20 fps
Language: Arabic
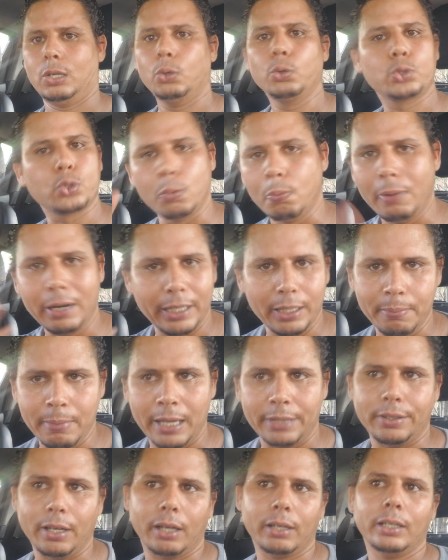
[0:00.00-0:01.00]
وثم
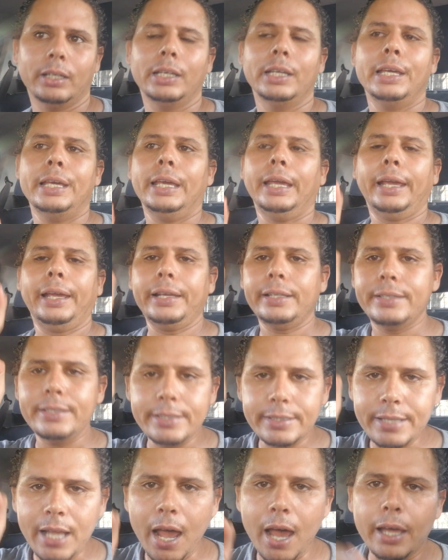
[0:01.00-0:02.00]
لماذا حيت
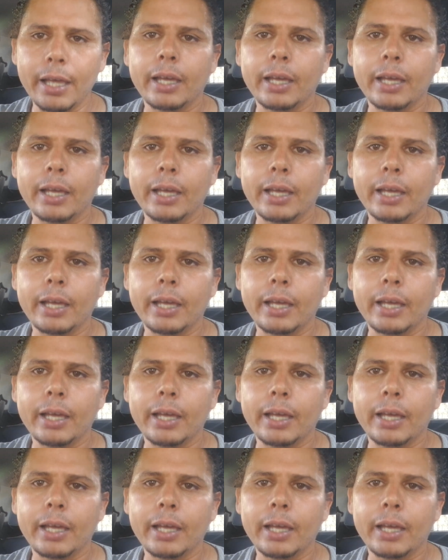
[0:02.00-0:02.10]
انت